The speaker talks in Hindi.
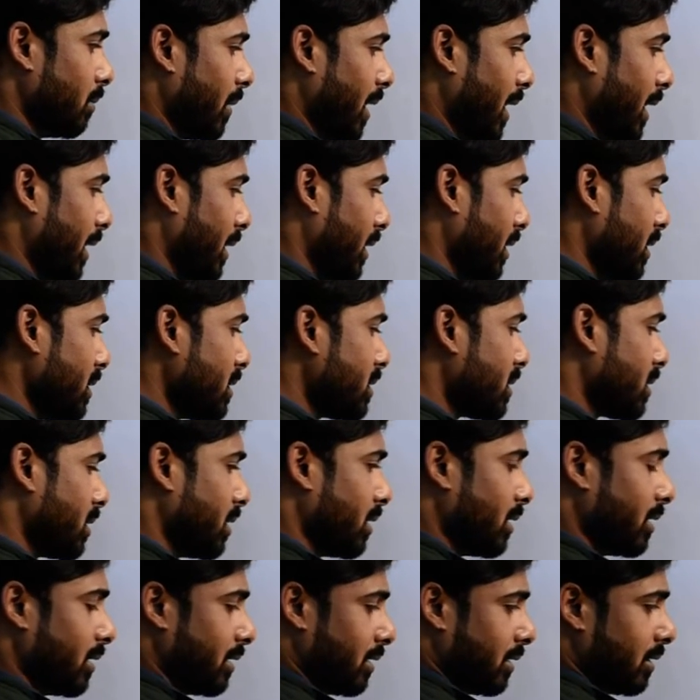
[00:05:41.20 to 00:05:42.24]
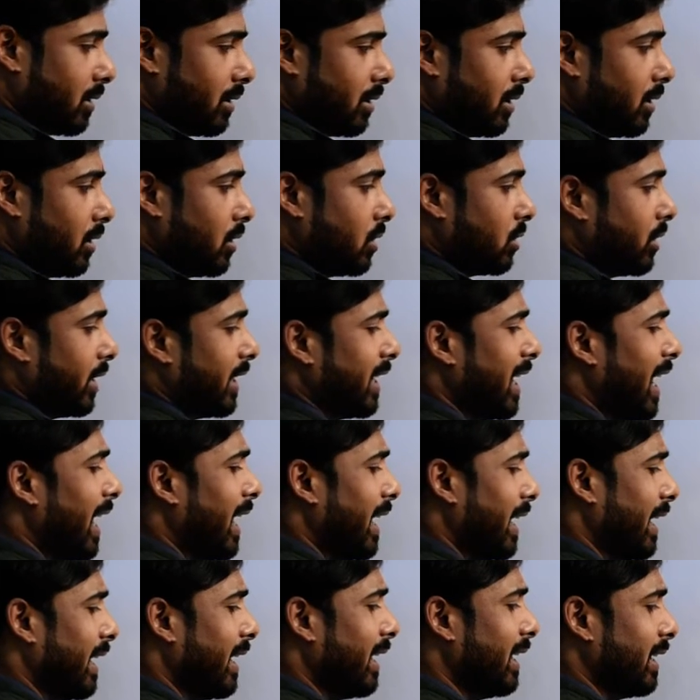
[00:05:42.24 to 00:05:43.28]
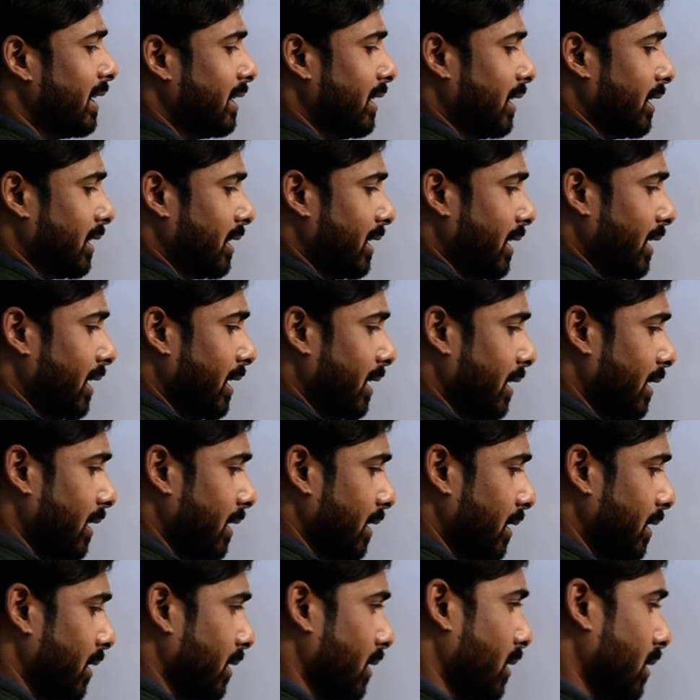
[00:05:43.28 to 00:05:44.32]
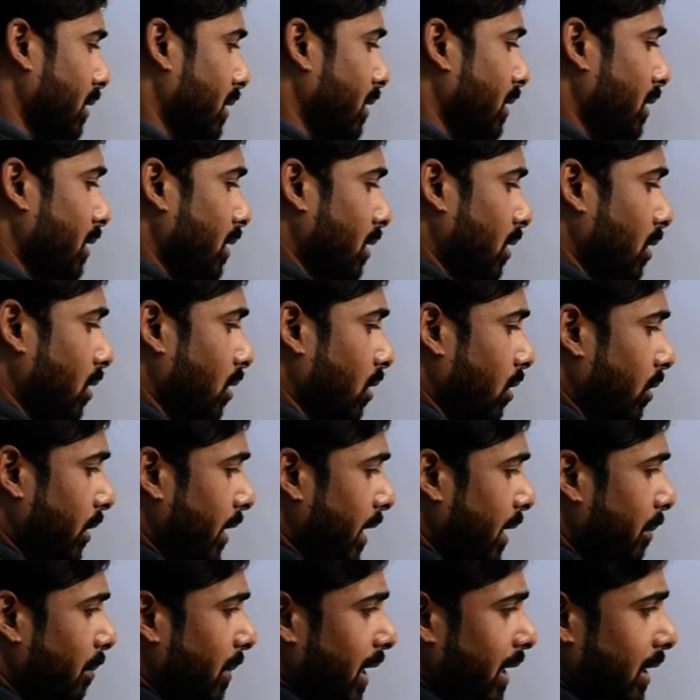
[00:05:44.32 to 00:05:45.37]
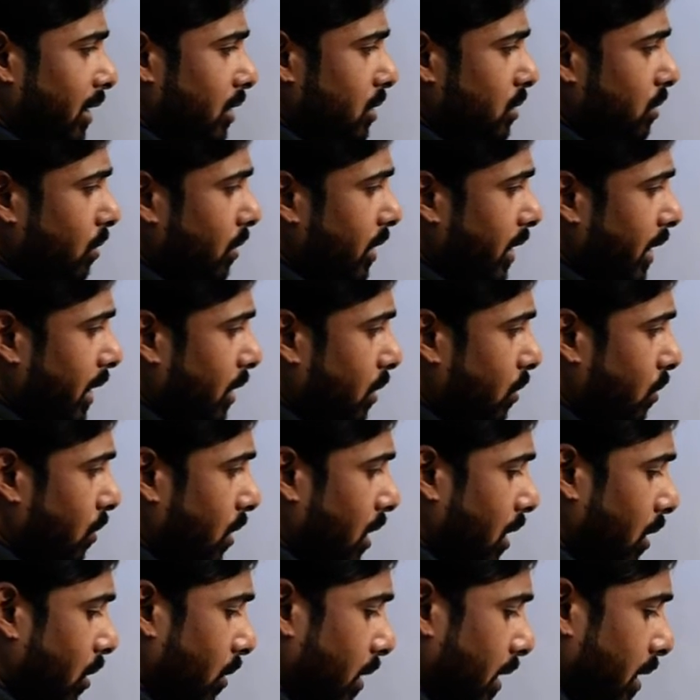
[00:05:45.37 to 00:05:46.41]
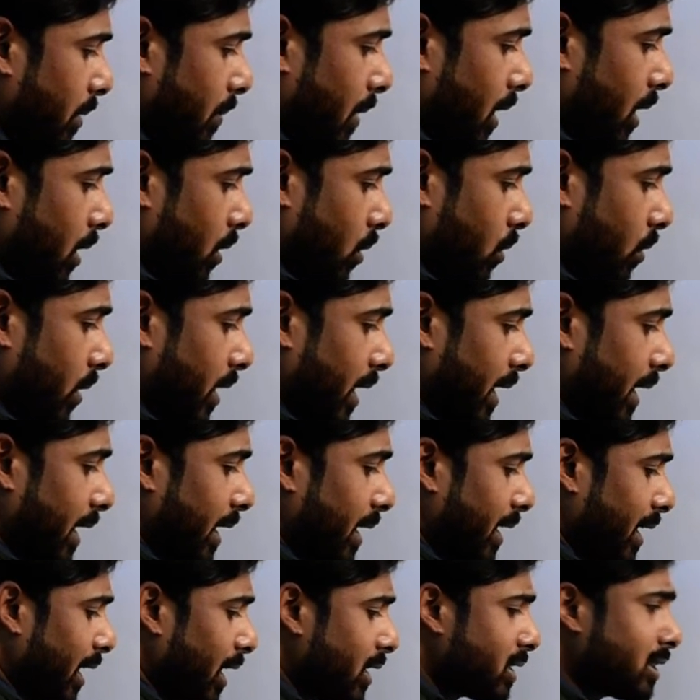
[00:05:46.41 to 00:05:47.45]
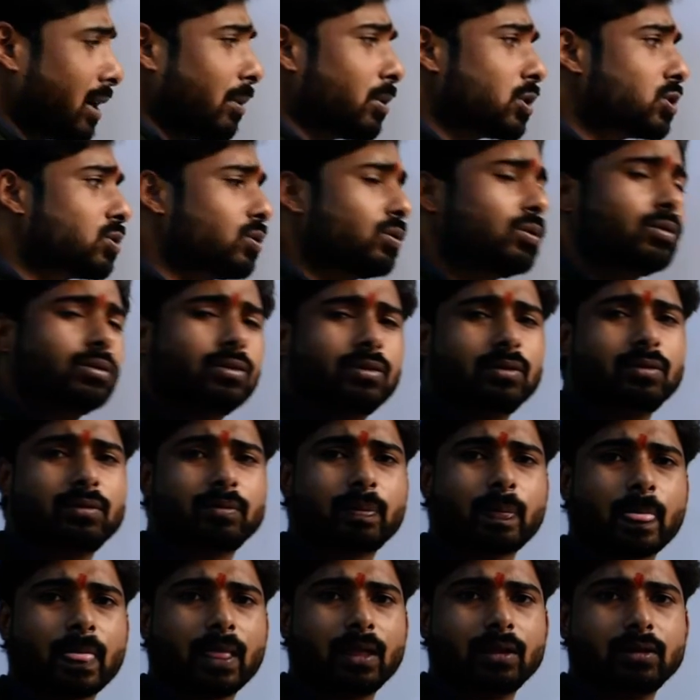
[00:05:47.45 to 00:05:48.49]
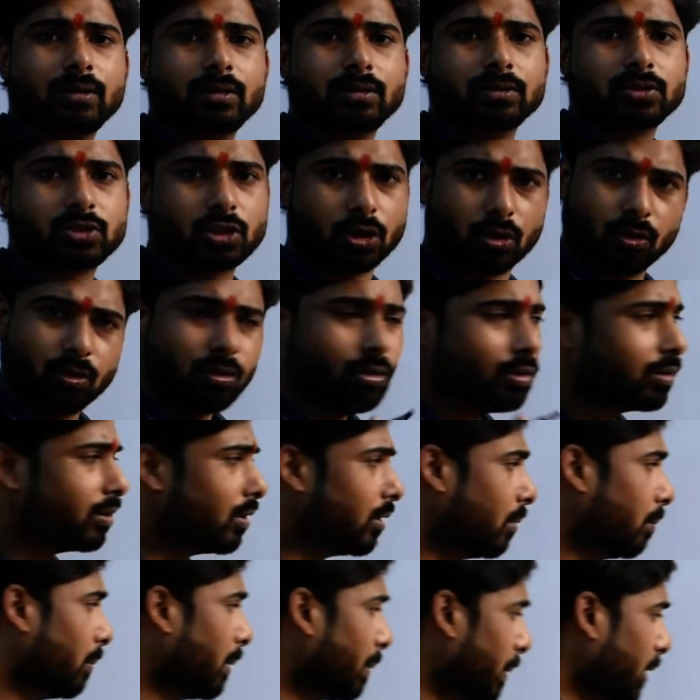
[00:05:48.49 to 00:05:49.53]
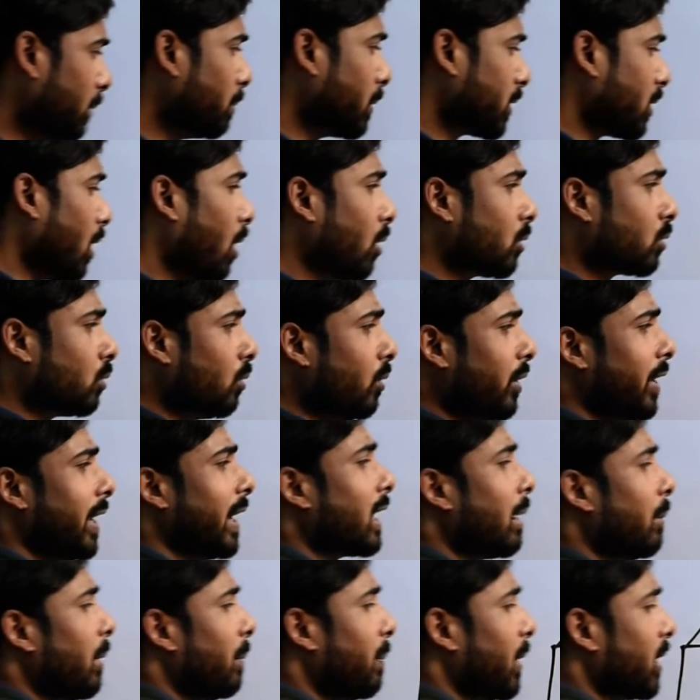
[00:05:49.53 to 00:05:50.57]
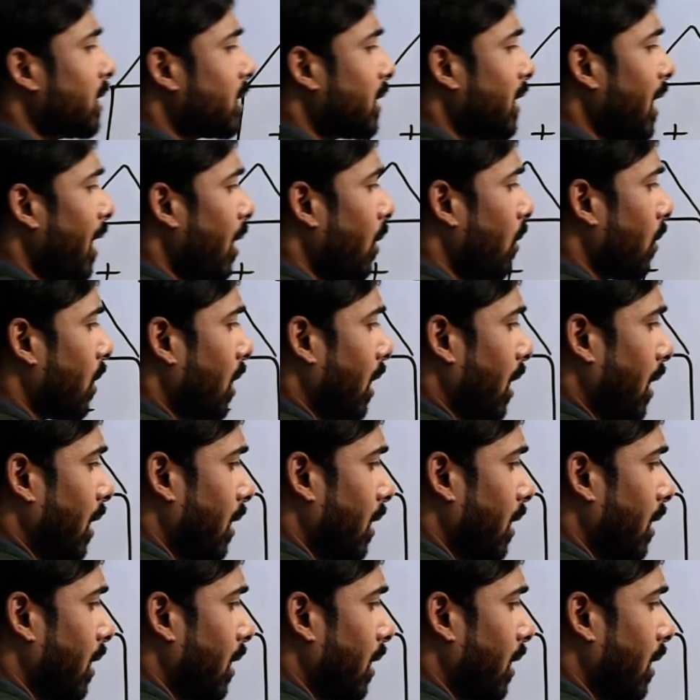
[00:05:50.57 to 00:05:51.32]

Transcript: माइनस यहाँ ए लिख देते हैं और ये माइनस हो गया गुड़ा हो गया भाग हो गया अच्छा बच्चों चलो विपरीत बताओ तो ए का विपरीत क्या होगा